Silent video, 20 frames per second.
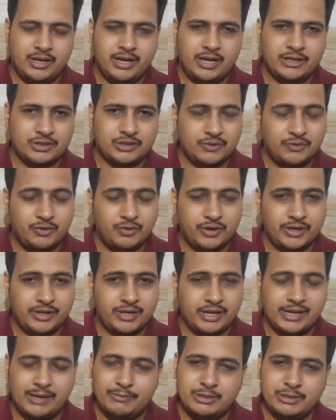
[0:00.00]
हेजलवुड
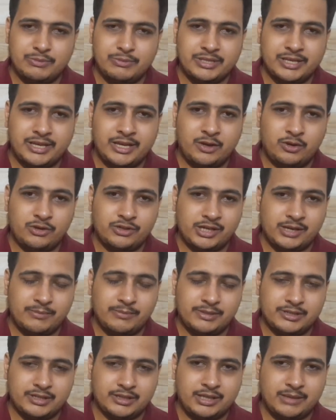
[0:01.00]
या केमिस में से एक को जगह
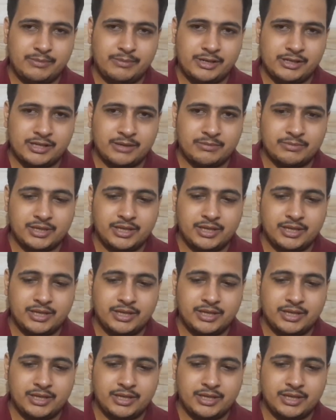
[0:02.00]
मिल सकती है मेरे हिसाब